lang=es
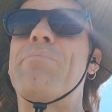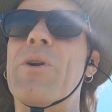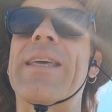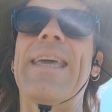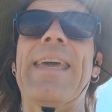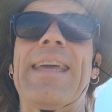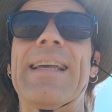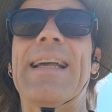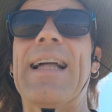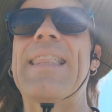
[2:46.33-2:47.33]
Porque
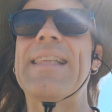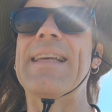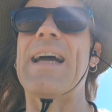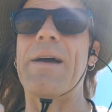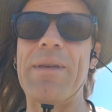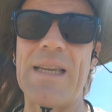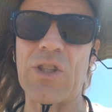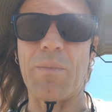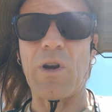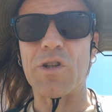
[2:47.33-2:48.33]
a mí
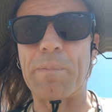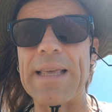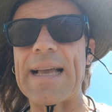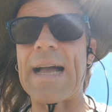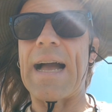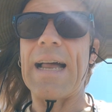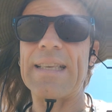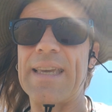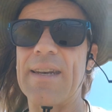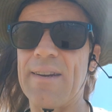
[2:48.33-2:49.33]
esto me lo explica
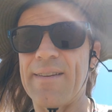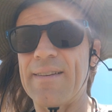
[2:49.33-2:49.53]
alguien